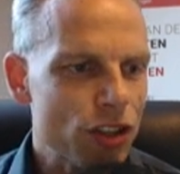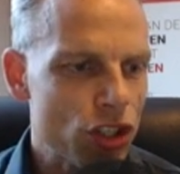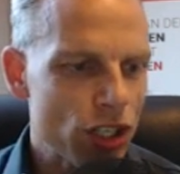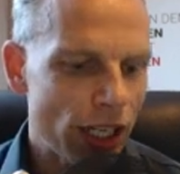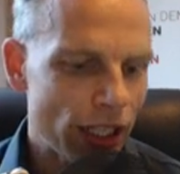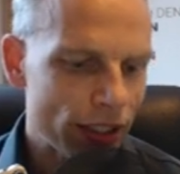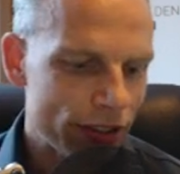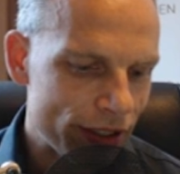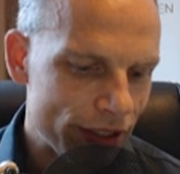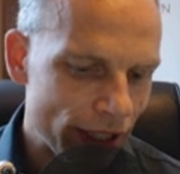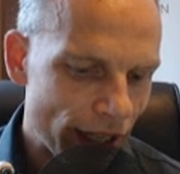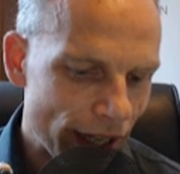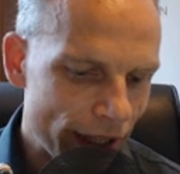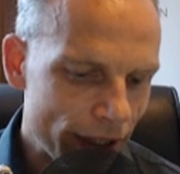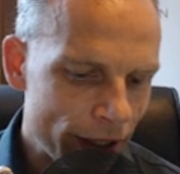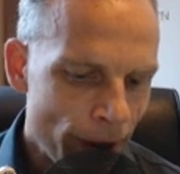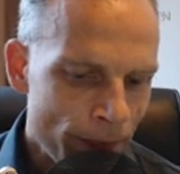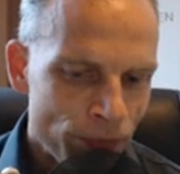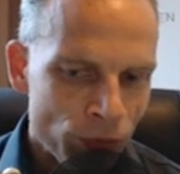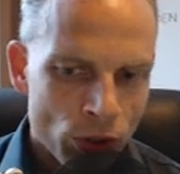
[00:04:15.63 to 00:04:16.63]
Chart
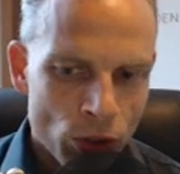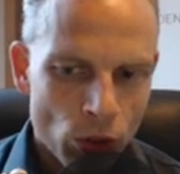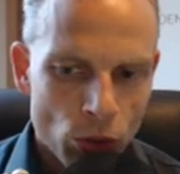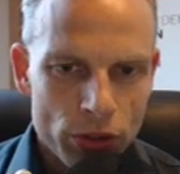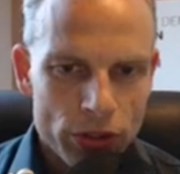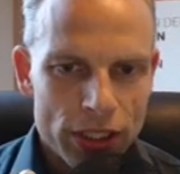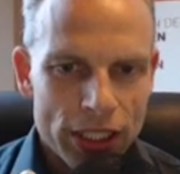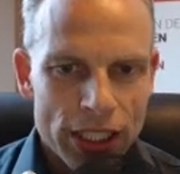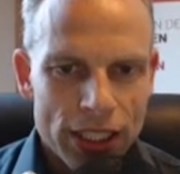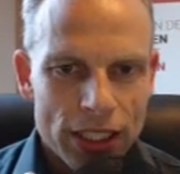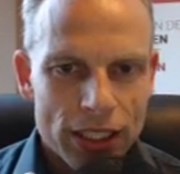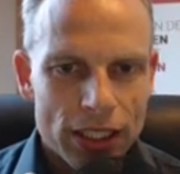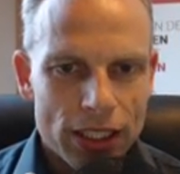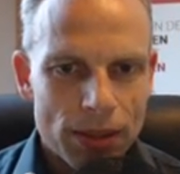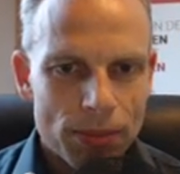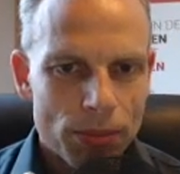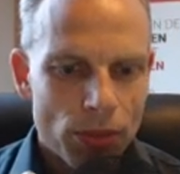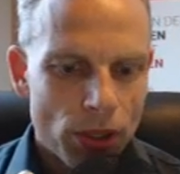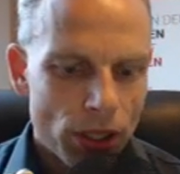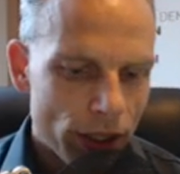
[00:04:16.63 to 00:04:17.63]
hinein und
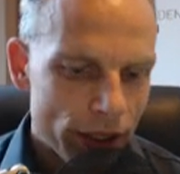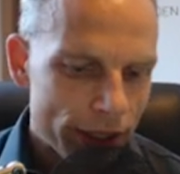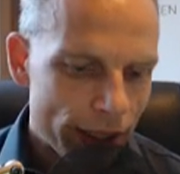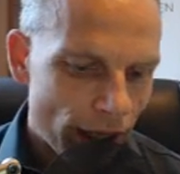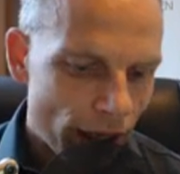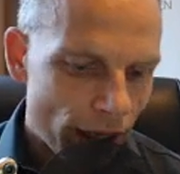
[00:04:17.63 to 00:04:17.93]
ähm, ja,